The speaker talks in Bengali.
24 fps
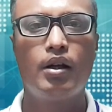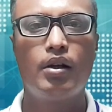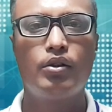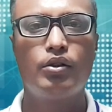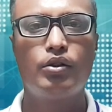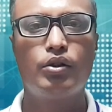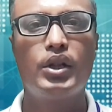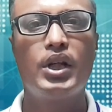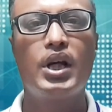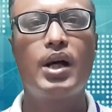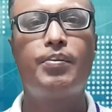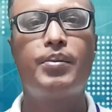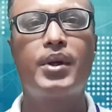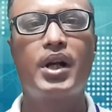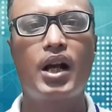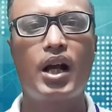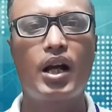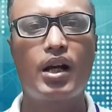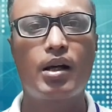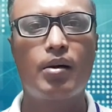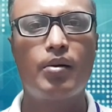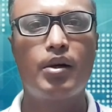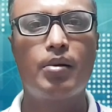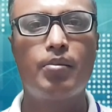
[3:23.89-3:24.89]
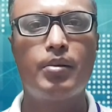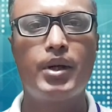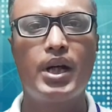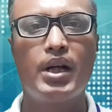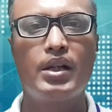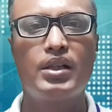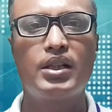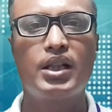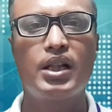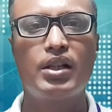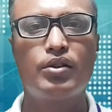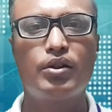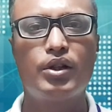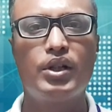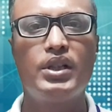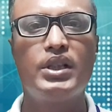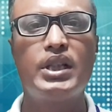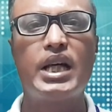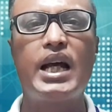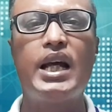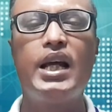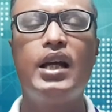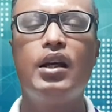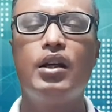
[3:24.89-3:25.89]
যদি আপনার আকামার মেয়াদ শেষ হয়ে
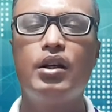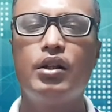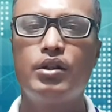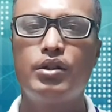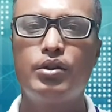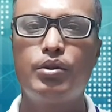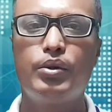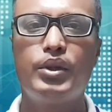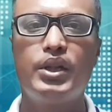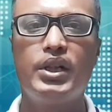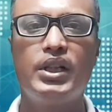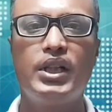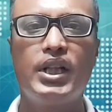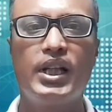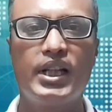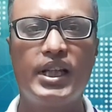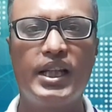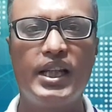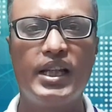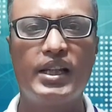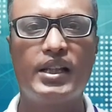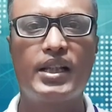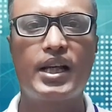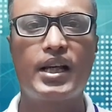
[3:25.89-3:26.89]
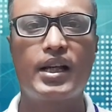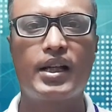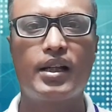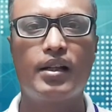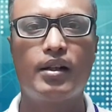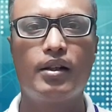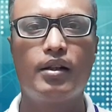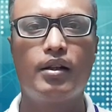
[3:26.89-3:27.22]
যায় ছুটিতে গিয়ে থাকেন